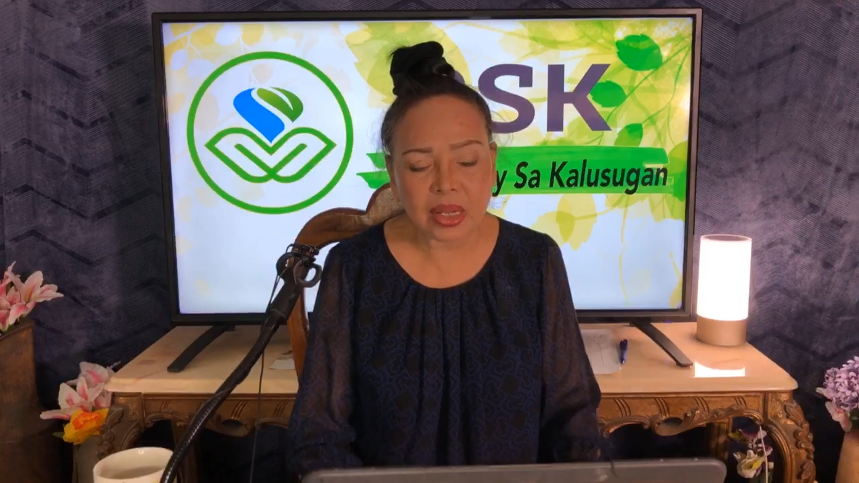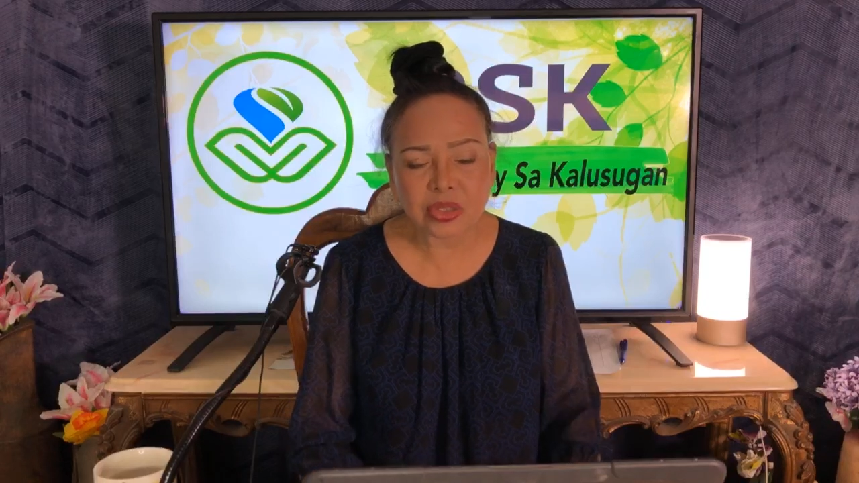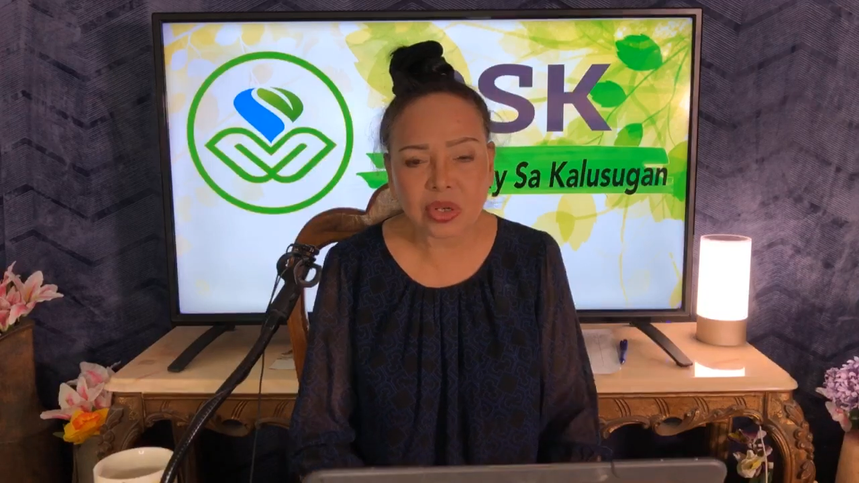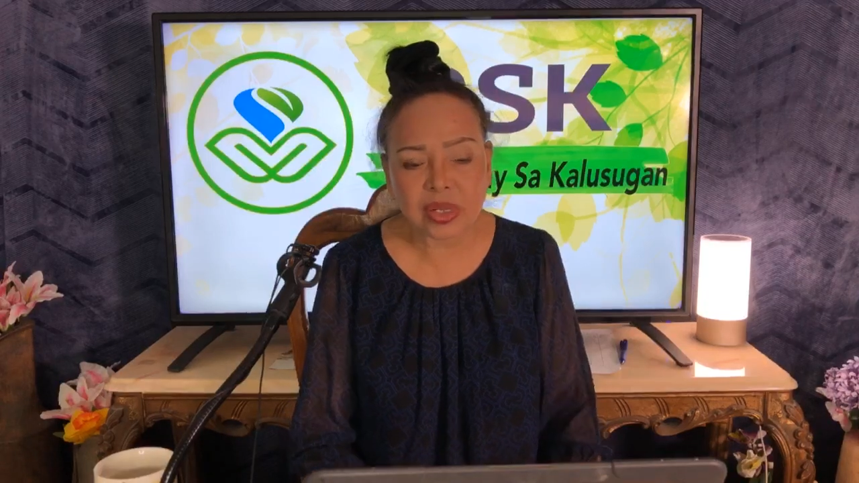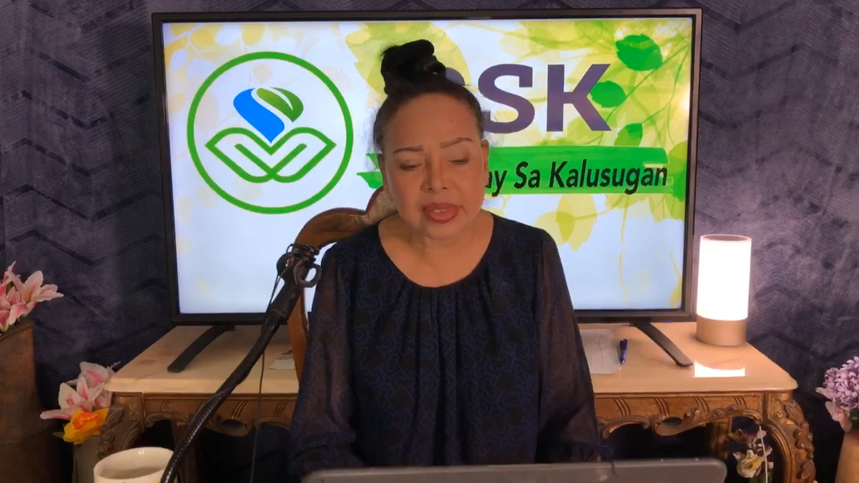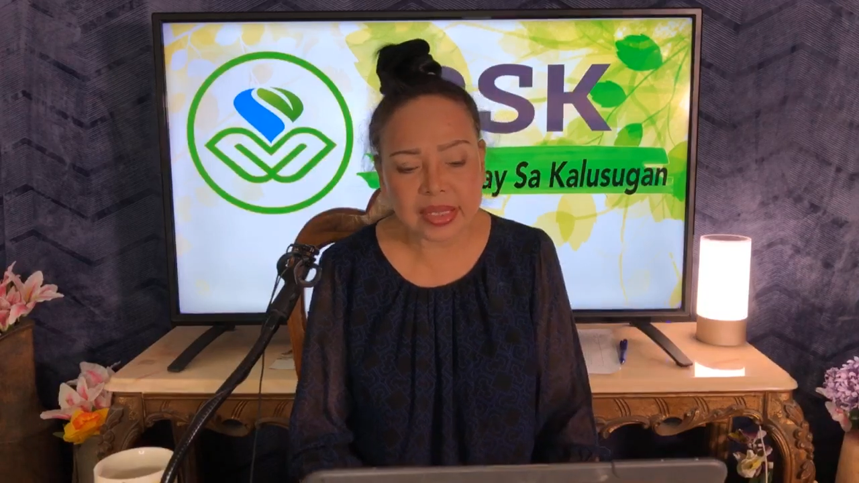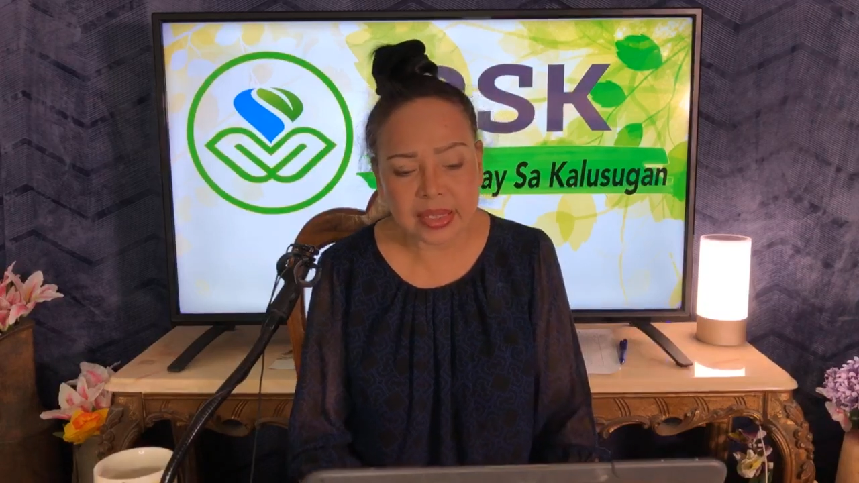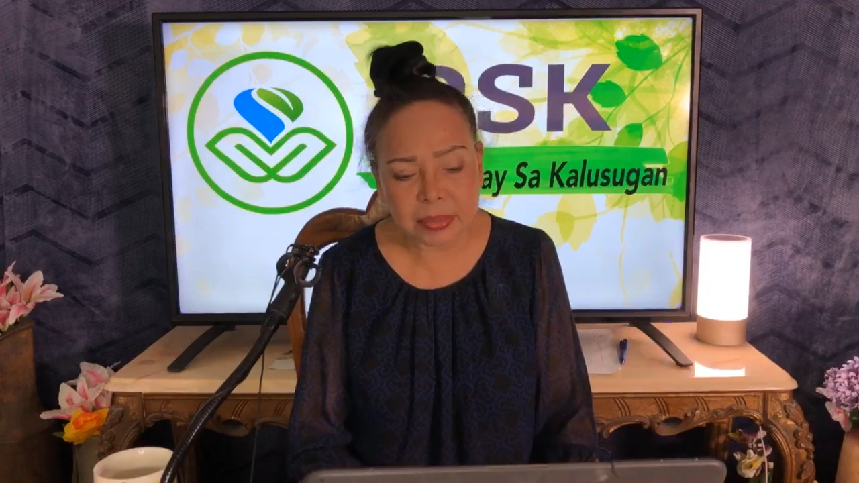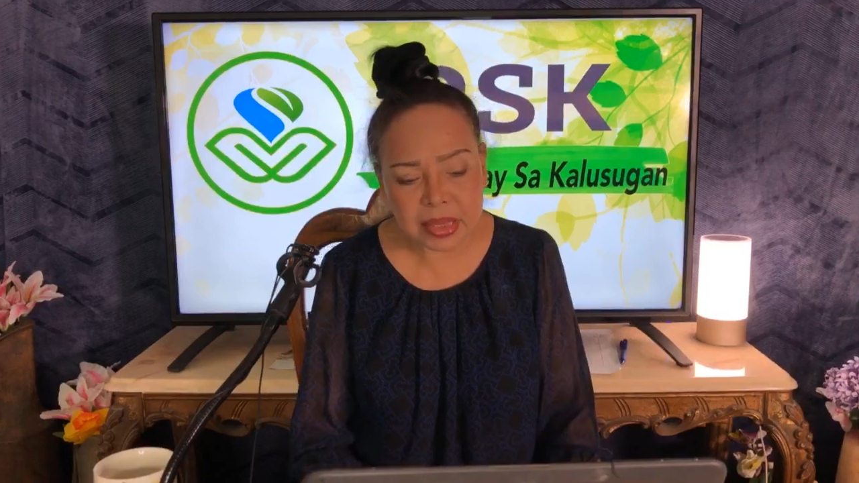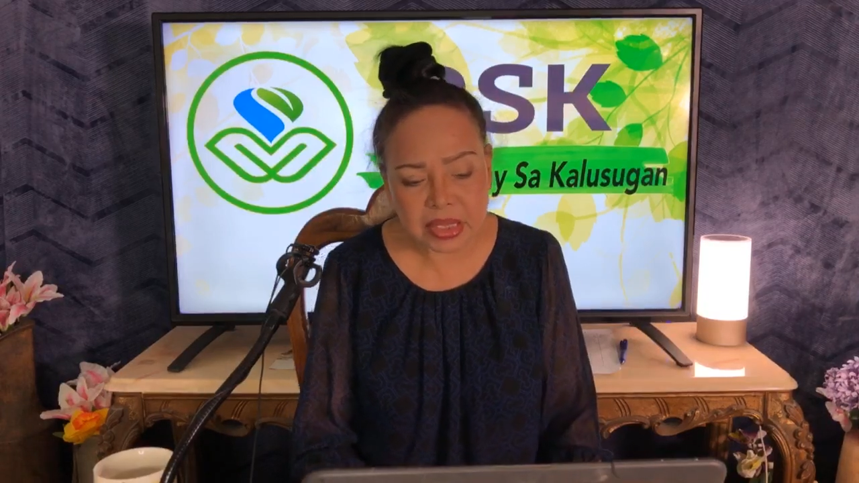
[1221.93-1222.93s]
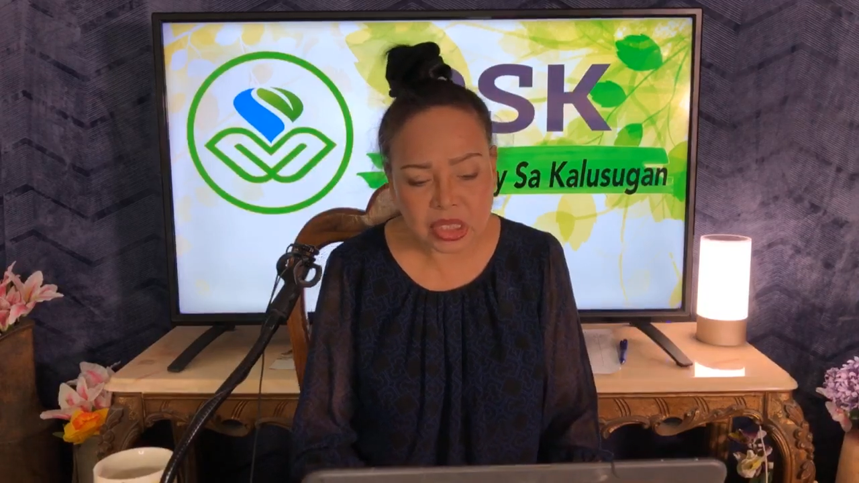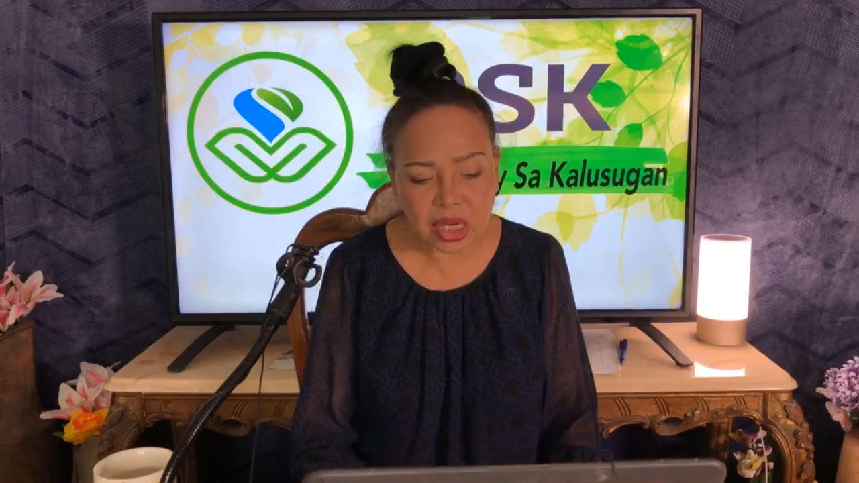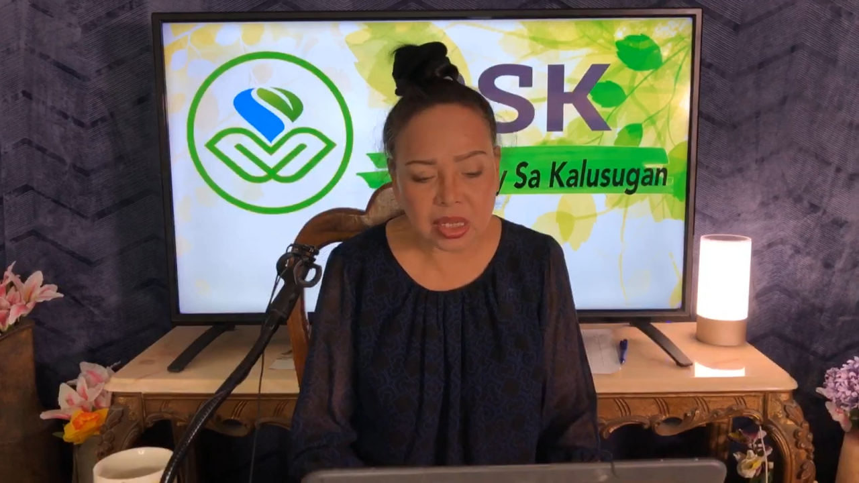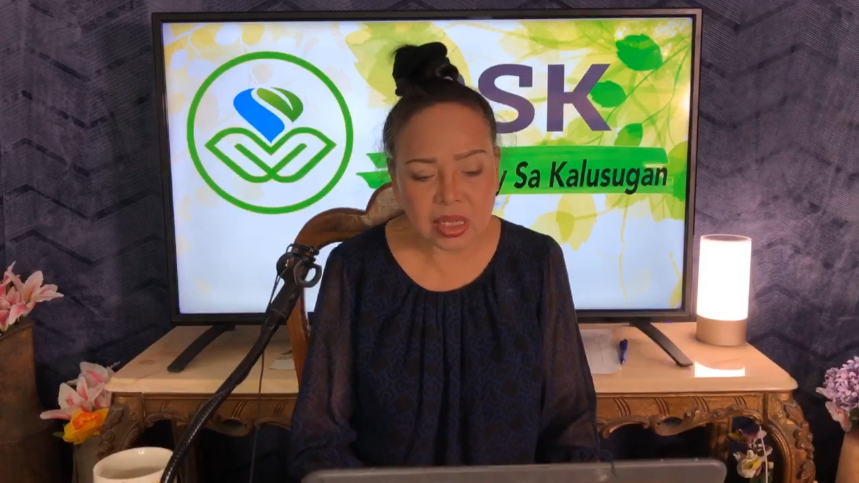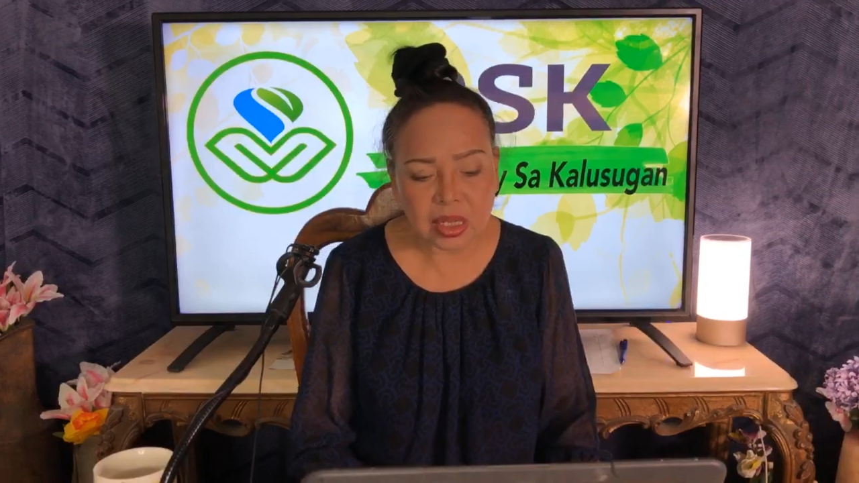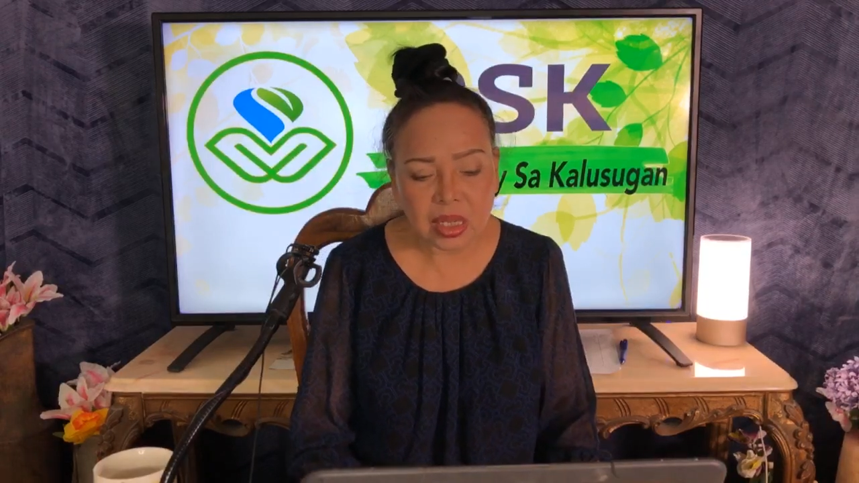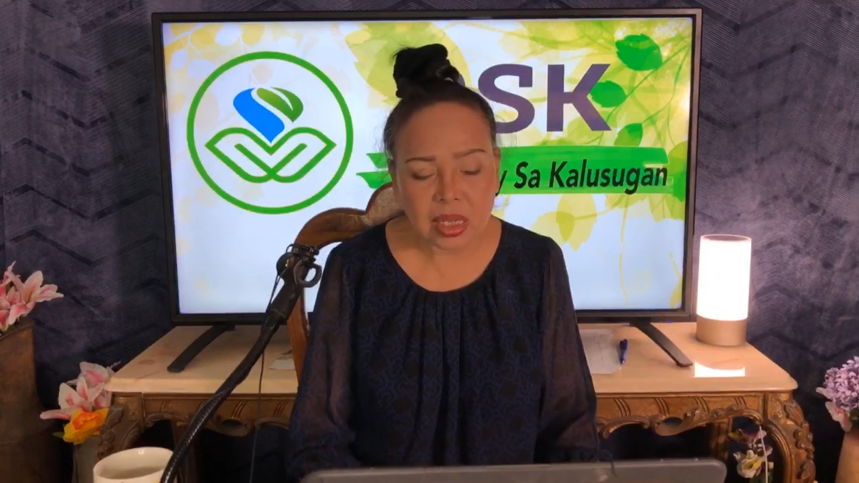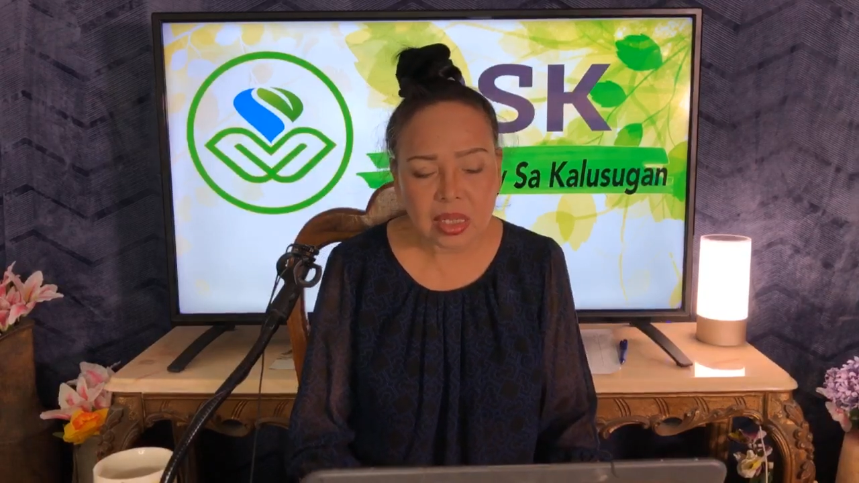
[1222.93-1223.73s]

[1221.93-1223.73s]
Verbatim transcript: Natural treatment yan